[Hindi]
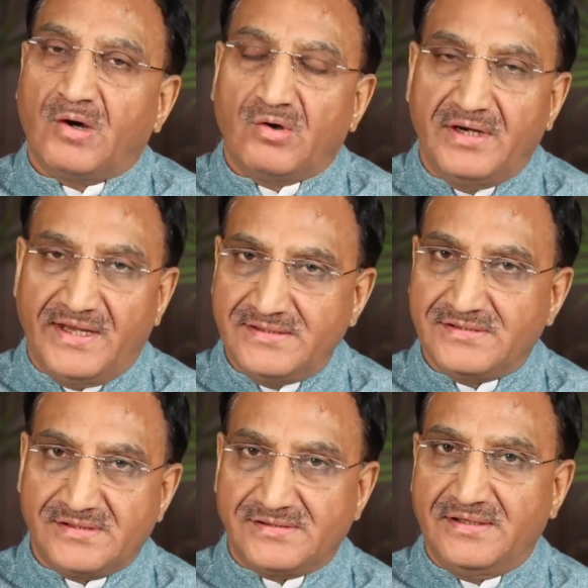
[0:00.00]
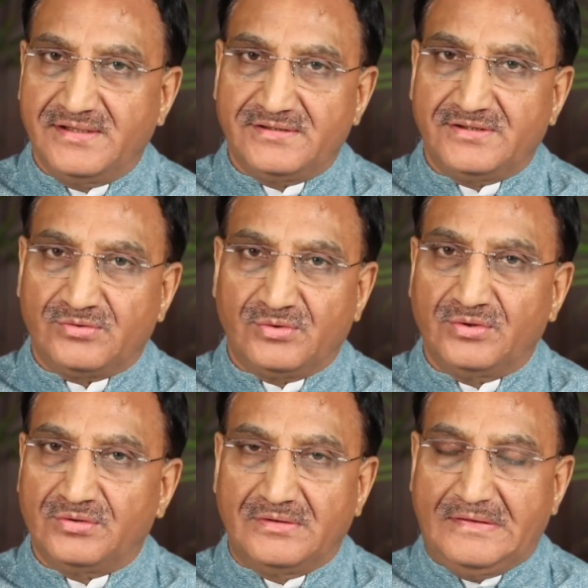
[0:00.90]
और नई शिक्षा नीति को
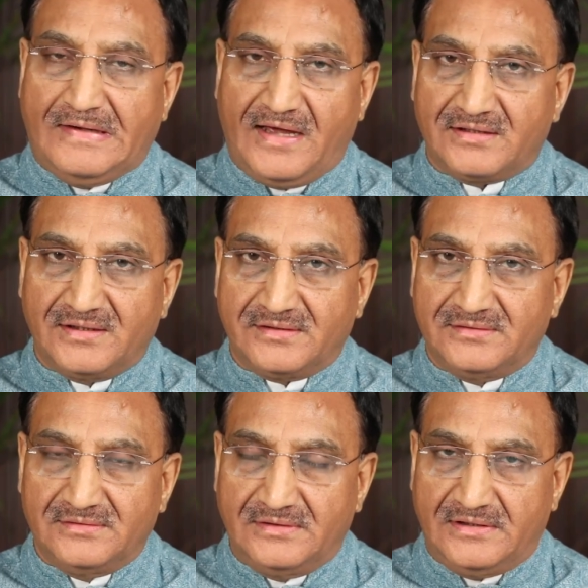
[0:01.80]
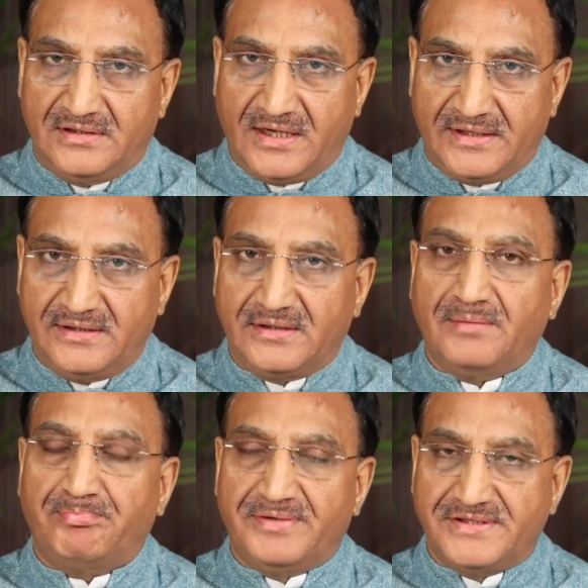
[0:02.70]
लाकर लाने
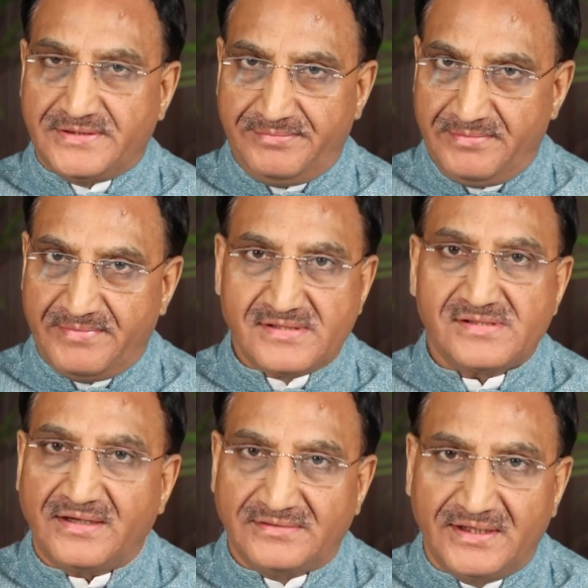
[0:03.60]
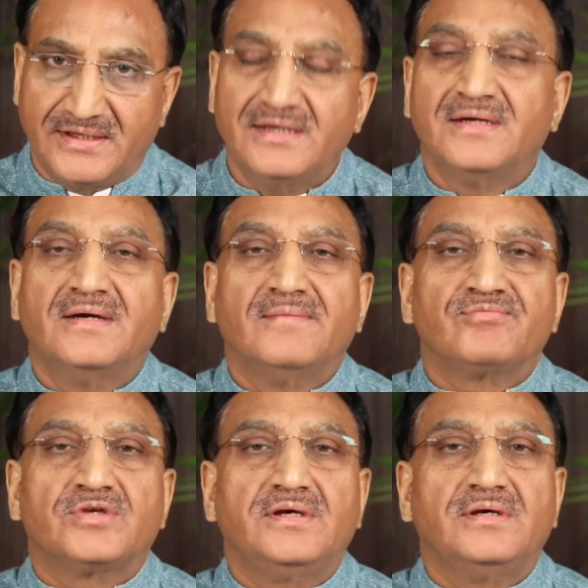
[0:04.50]
के पीछे भी मंशा ये है
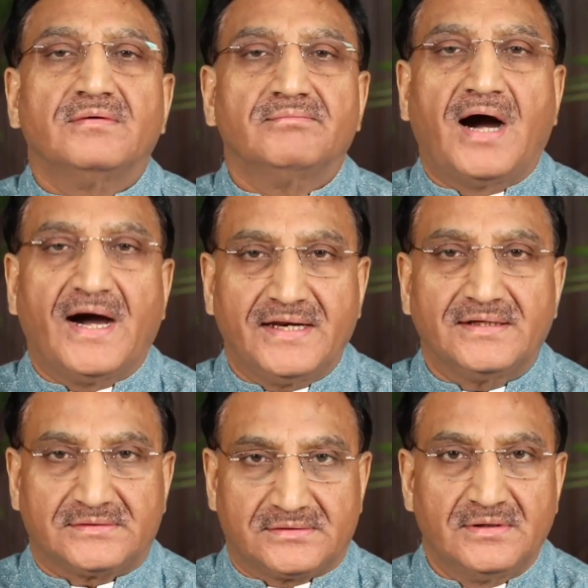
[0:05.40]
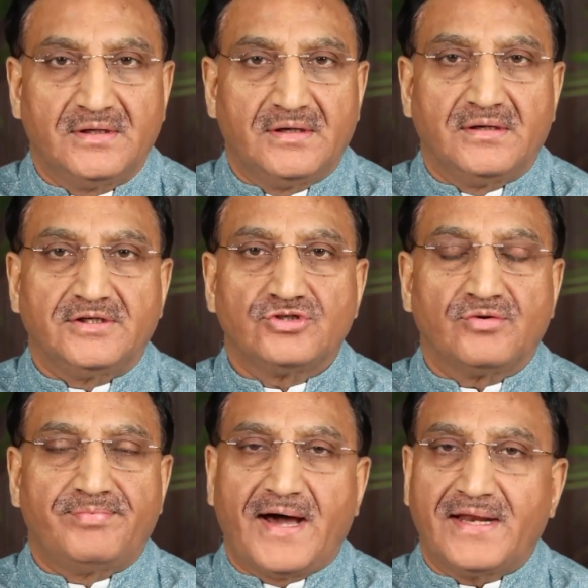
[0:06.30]
कि भारत ये
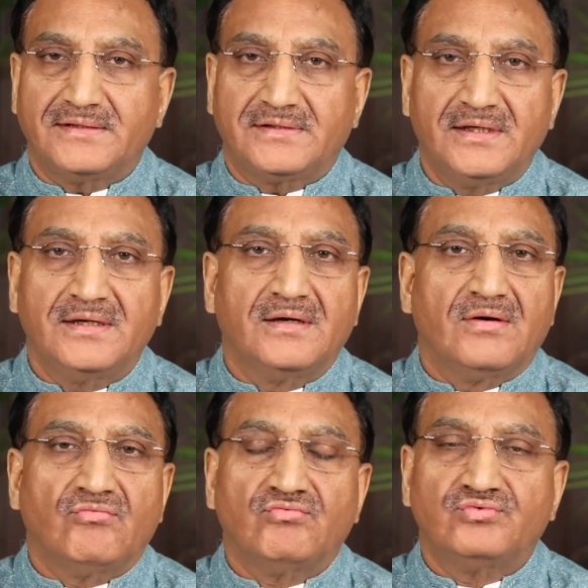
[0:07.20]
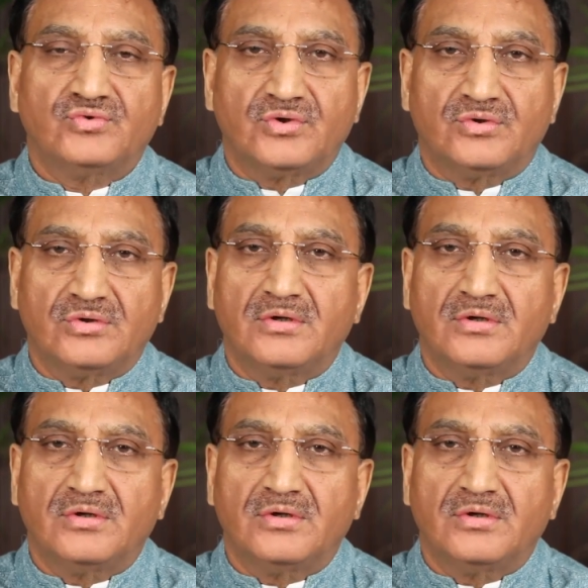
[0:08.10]
जो भारत है वो